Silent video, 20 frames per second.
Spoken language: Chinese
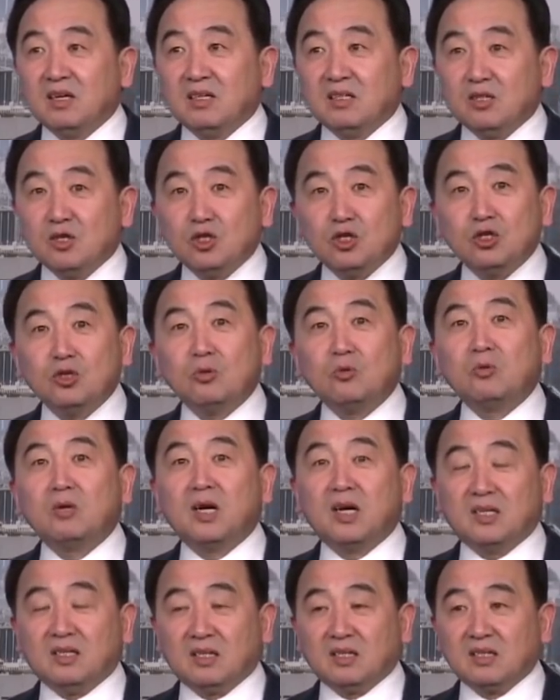凶
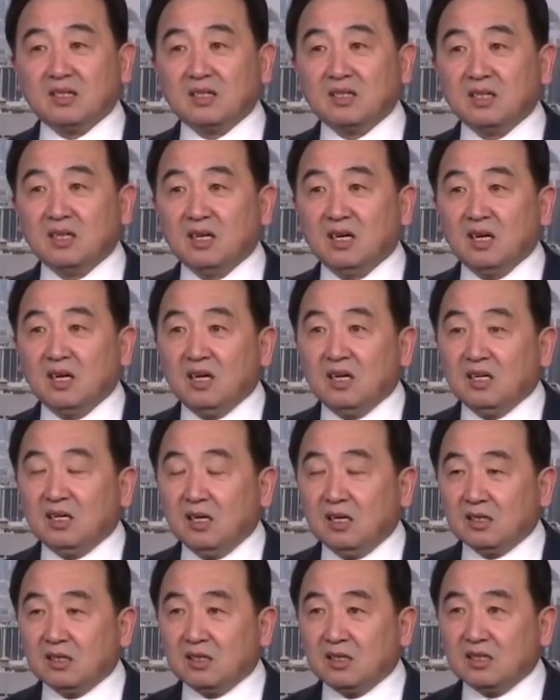狠，
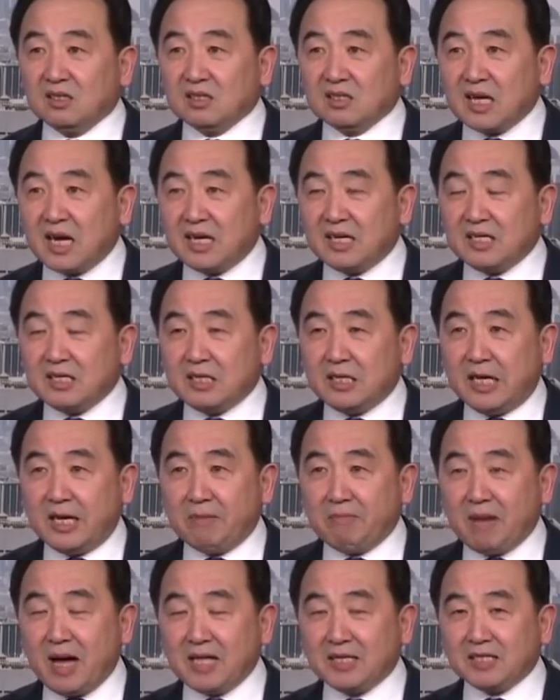和在野
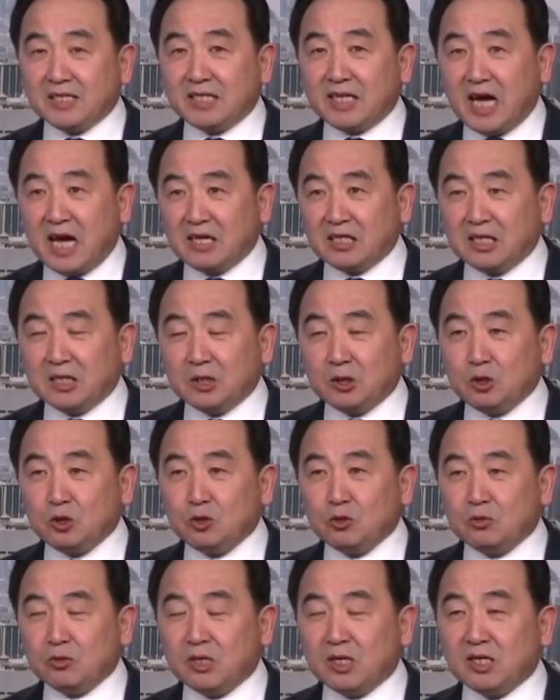蛮、强硬、
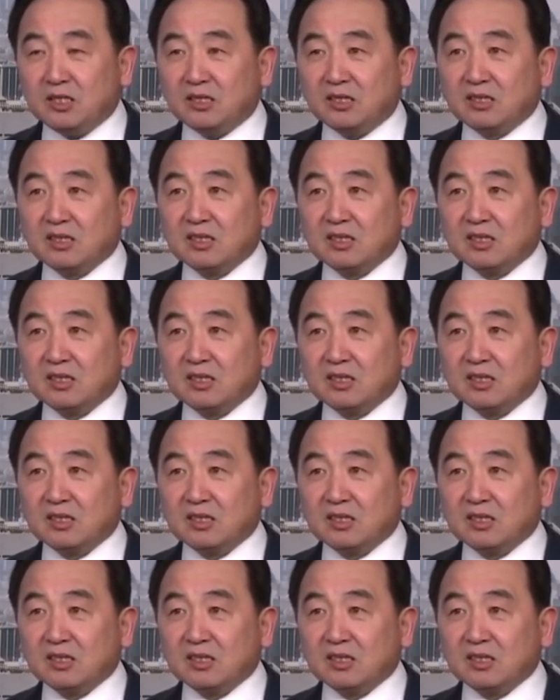凶狠，